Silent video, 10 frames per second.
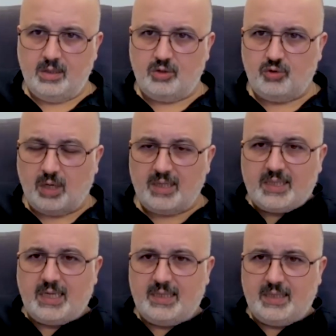şu an
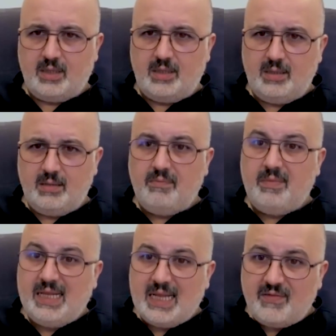Saadet'in
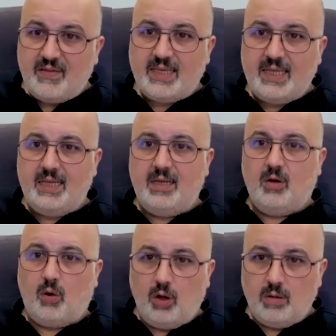milletvekilliği
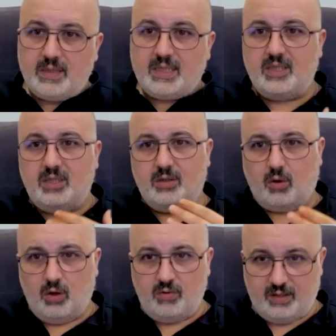olması için
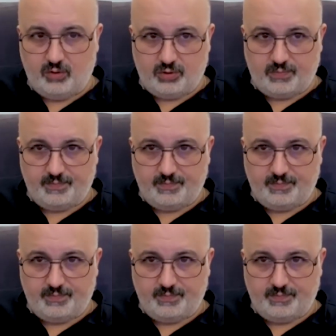oy veriyorum.